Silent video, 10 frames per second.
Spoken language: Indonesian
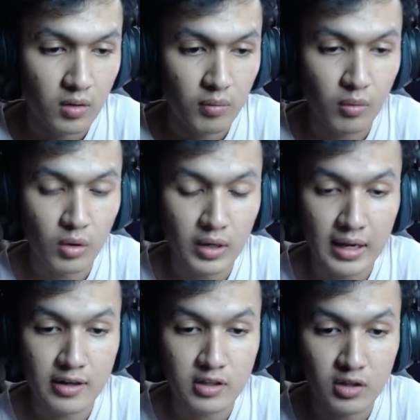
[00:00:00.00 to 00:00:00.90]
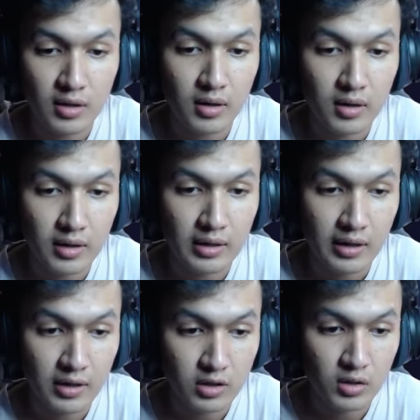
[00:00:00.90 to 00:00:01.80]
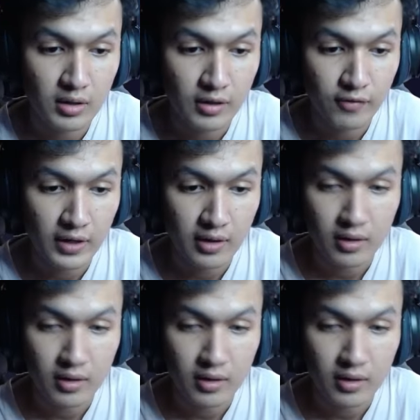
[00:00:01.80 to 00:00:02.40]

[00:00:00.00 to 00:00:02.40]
Boleh lah additional ini additional defense ya.